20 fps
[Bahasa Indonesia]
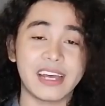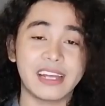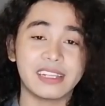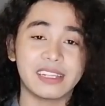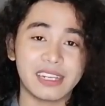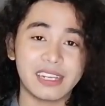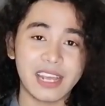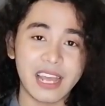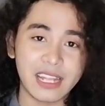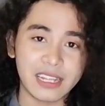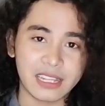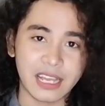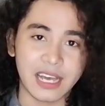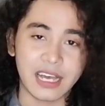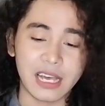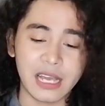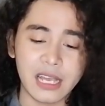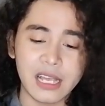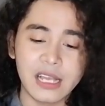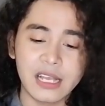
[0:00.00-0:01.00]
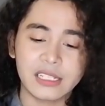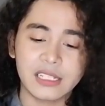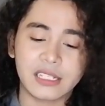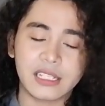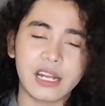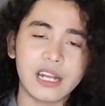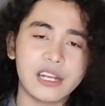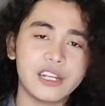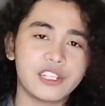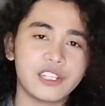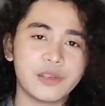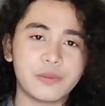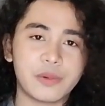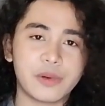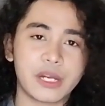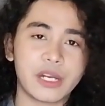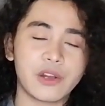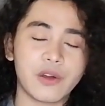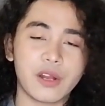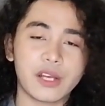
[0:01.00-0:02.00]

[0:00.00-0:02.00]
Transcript: Dan ternyata setelah dicipperin